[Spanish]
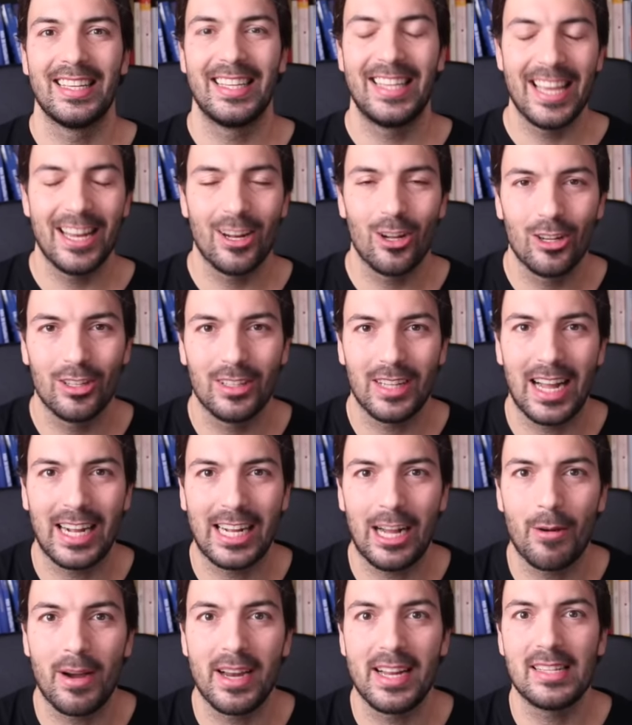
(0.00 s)
Quiero
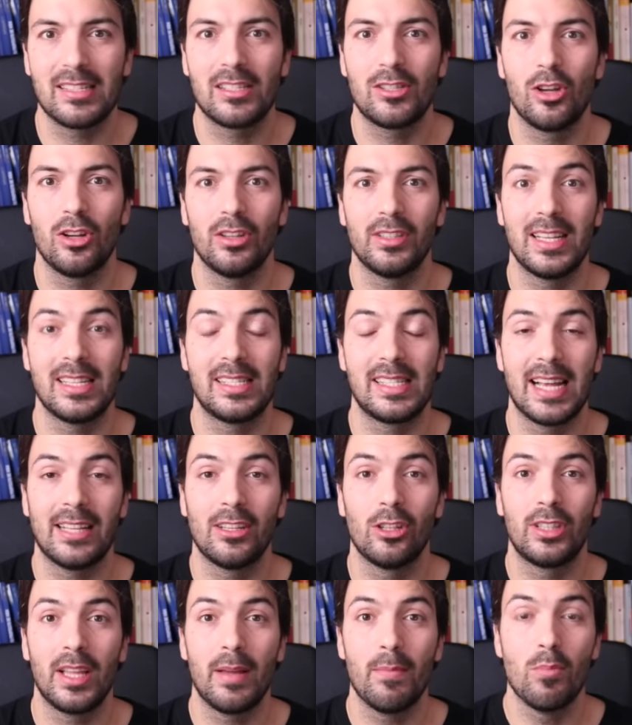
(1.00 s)
acabar esto
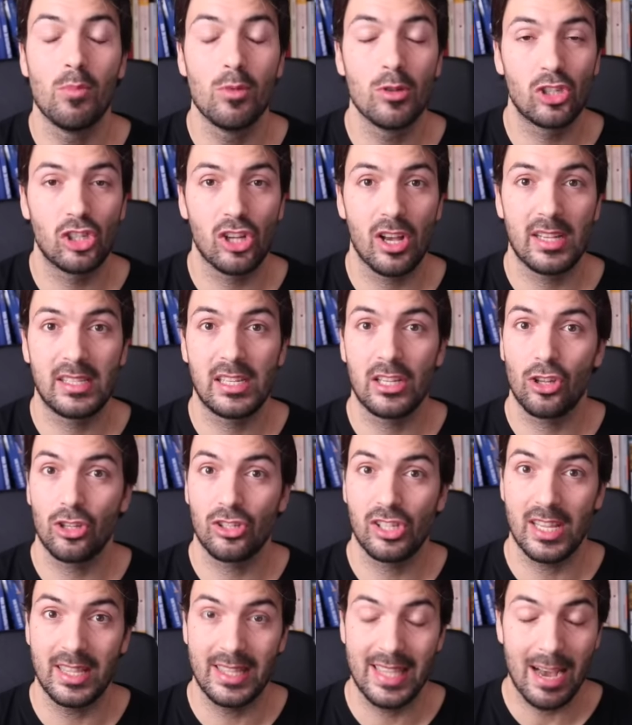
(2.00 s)
deseándote mucho éxito.
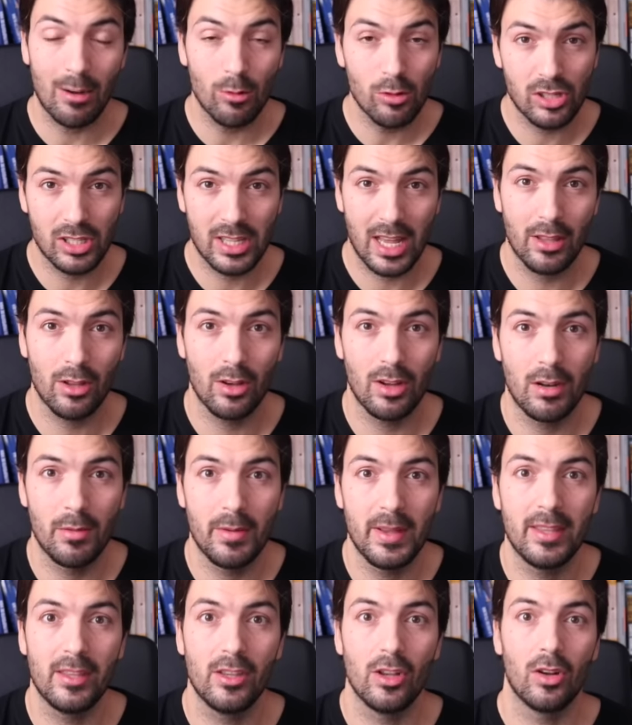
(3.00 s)
Si te ha gustado el
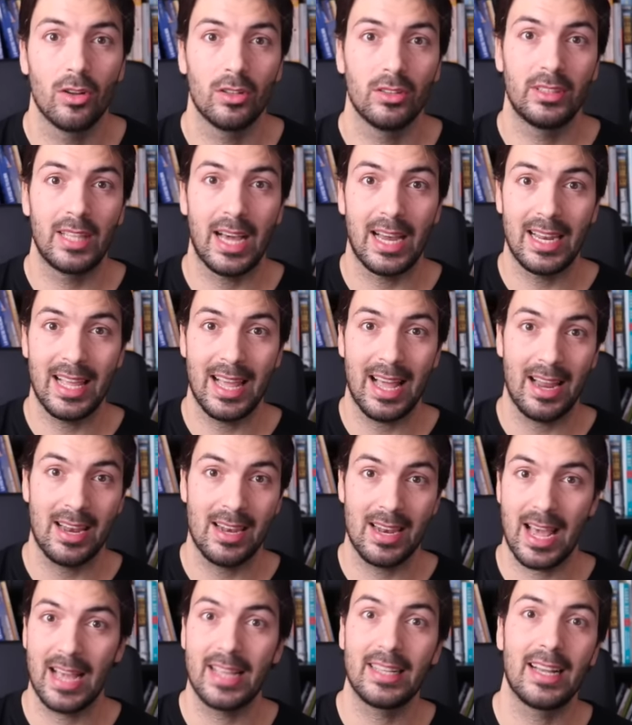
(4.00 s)
vídeo, dale
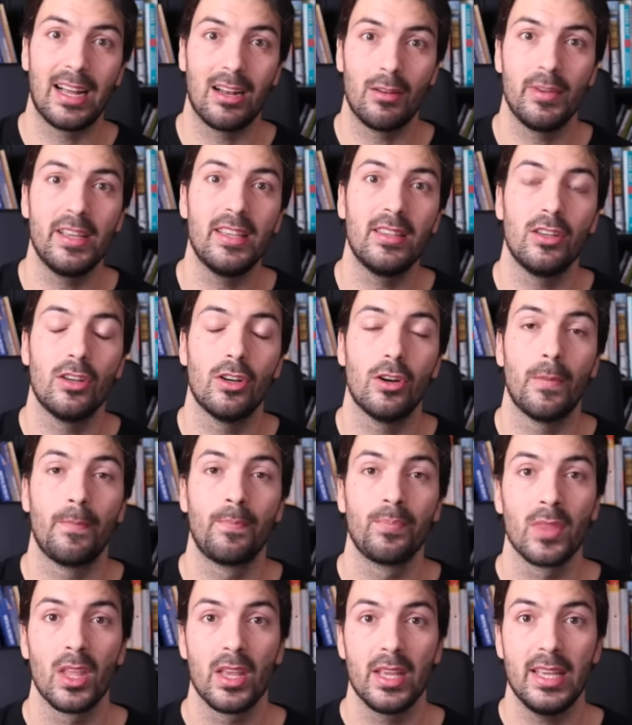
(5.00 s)
al like al
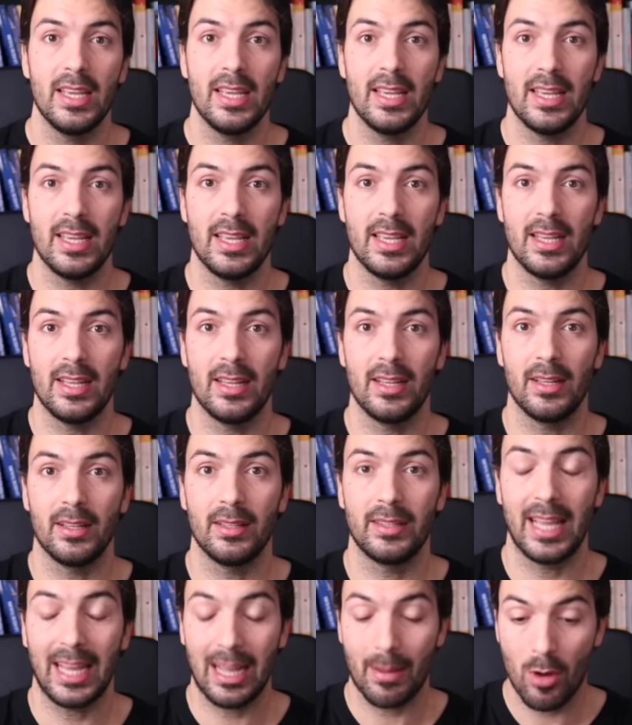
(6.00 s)
vídeo y
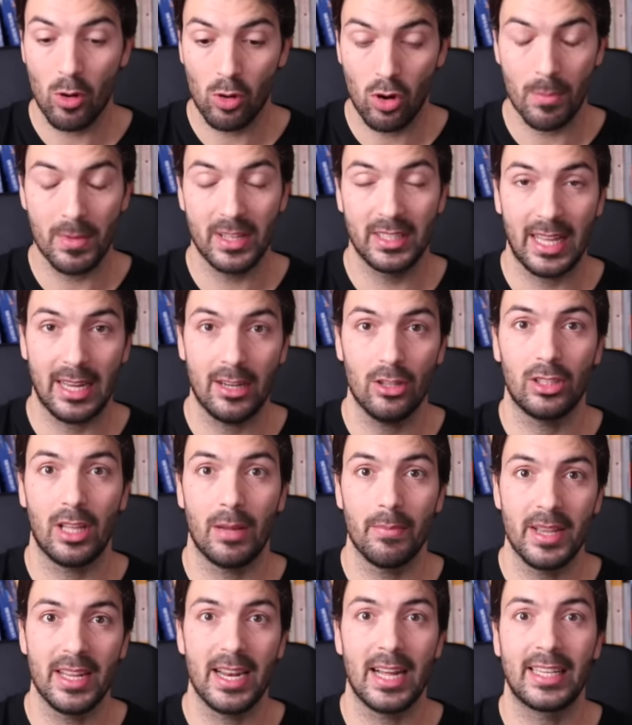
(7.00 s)
déjame un comentario
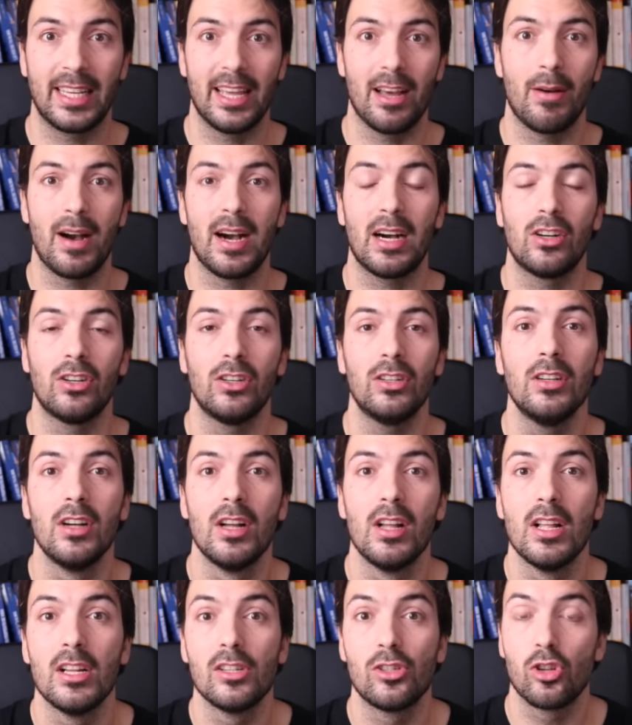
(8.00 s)
también aquí abajo.
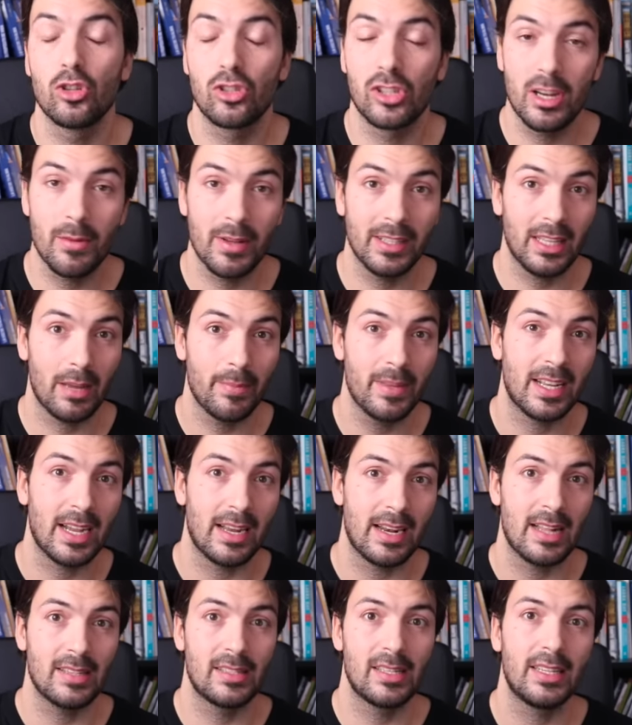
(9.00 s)
Suscríbete a mi
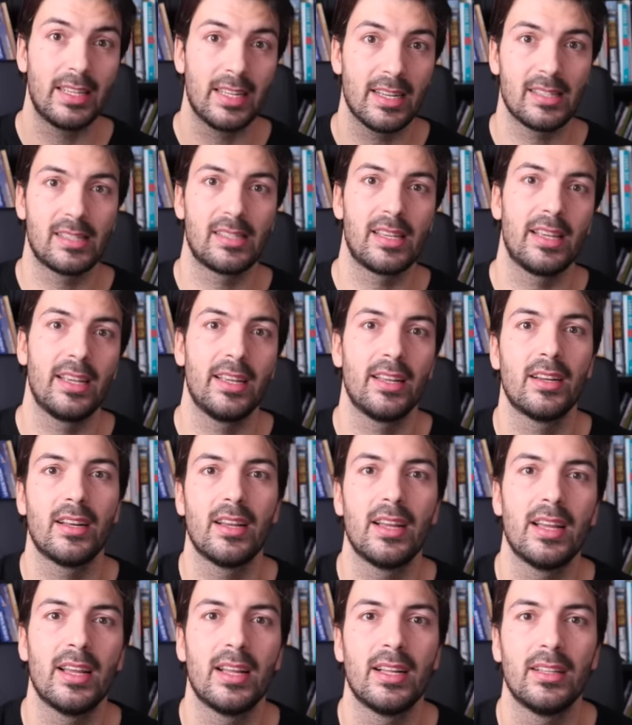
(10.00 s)
canal si quieres seguir
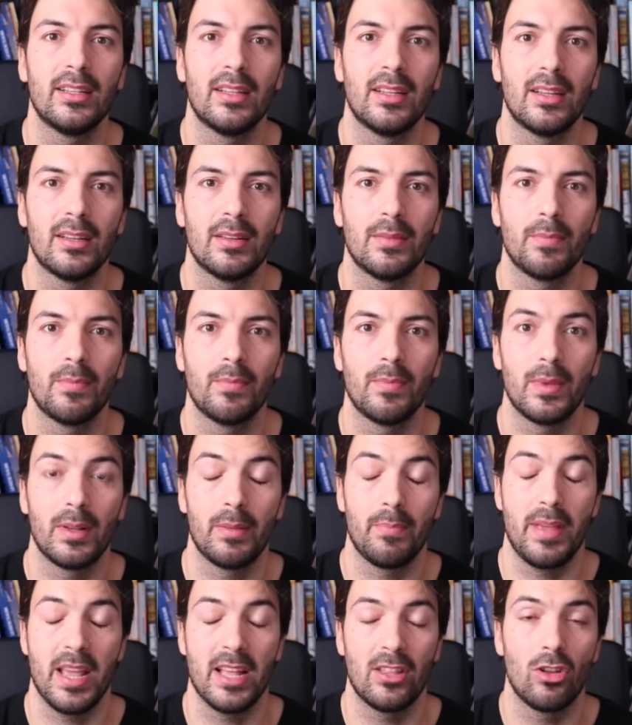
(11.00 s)
eh,
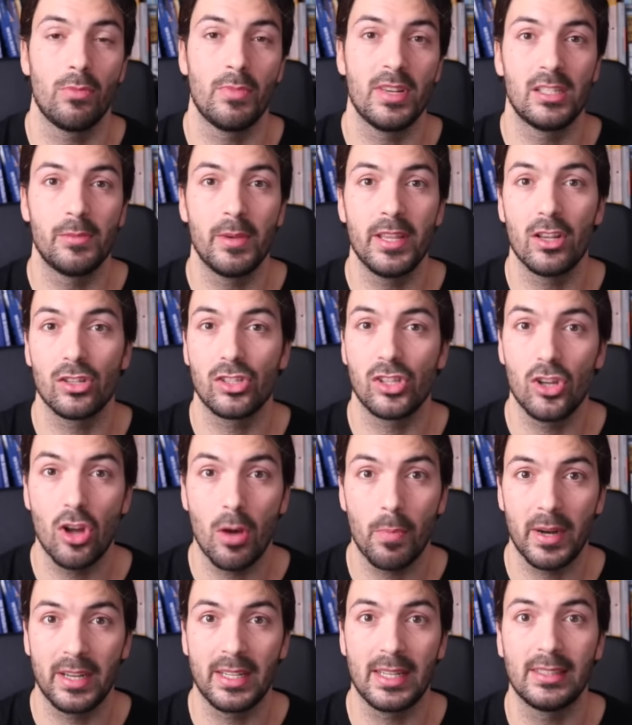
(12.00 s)
viendo mis vídeos y
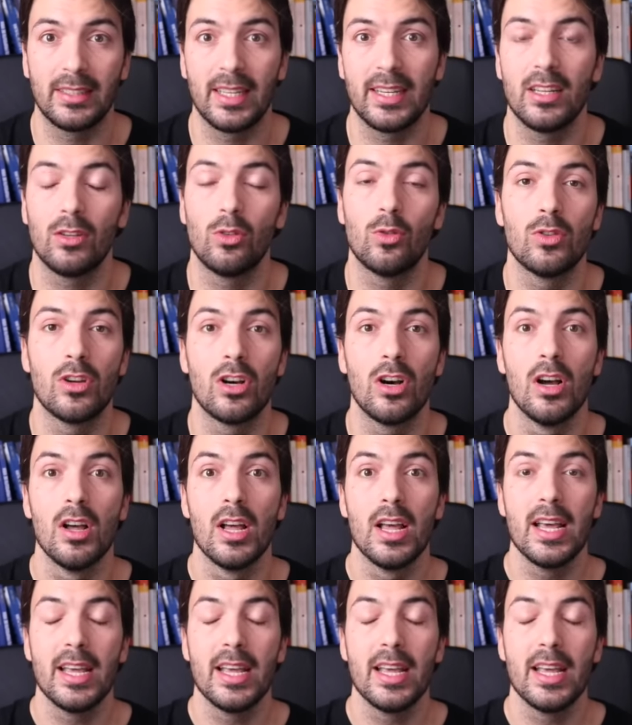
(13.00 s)
no perderte ninguno.